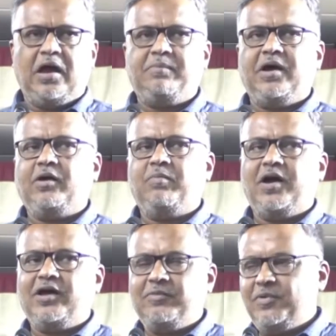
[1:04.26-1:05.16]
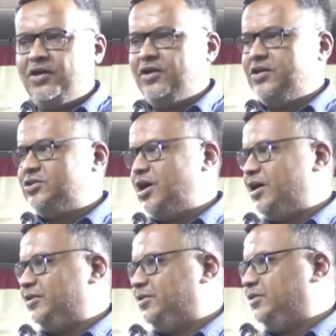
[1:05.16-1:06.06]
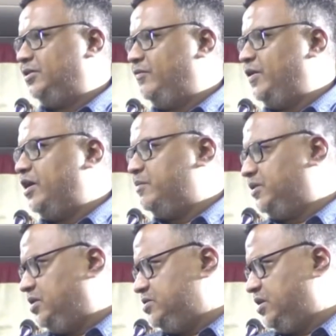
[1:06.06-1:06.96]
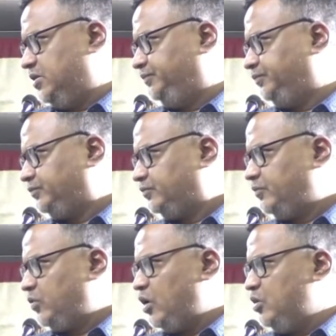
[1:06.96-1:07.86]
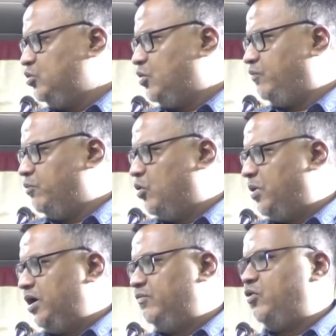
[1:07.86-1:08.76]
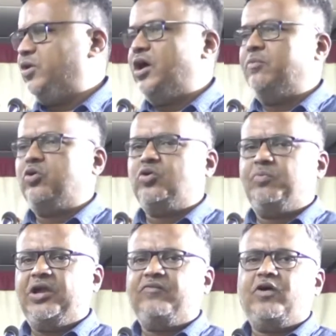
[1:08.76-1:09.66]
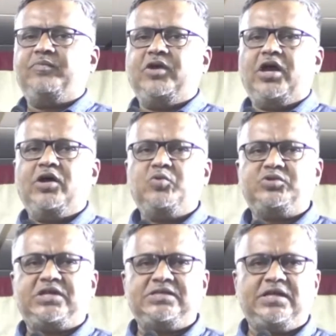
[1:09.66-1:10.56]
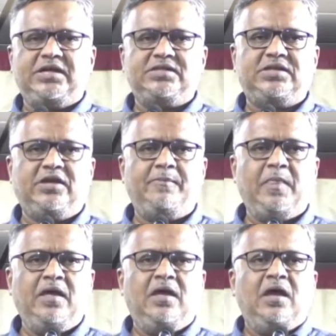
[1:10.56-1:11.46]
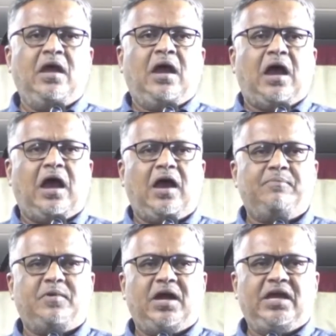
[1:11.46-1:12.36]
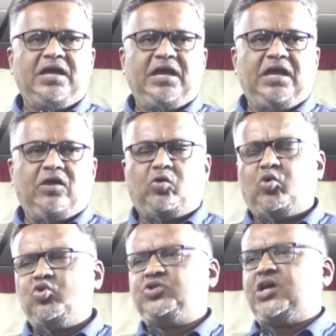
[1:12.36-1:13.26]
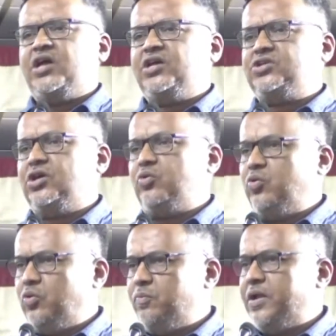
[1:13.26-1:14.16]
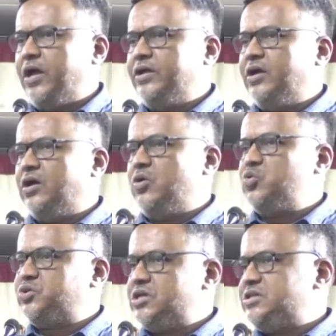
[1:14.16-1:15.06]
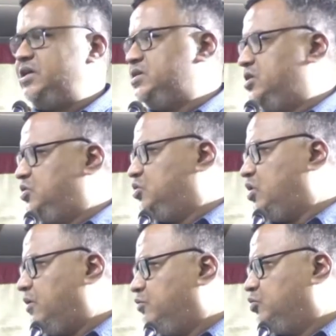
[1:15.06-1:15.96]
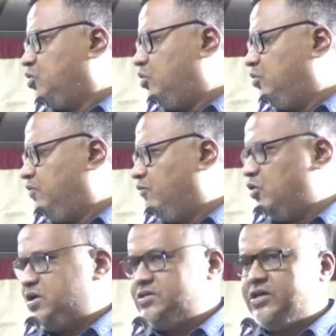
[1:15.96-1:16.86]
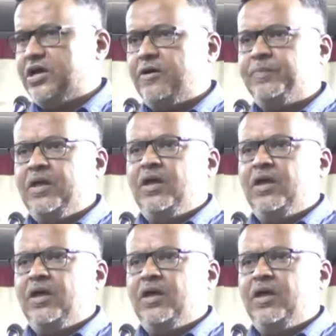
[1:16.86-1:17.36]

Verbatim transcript: आप अखबार में इशात की फ़िक्र मत कीजिएगा जो मोबाइल फ़ोन ने आपको जो प्लेटफॉर्म दिया है उसके ज़रिए से आपका रोज़ का एक शेर ग्रुप बनाइएगा उसके ज़रिए से जो है आप उसको वो कीजिएगा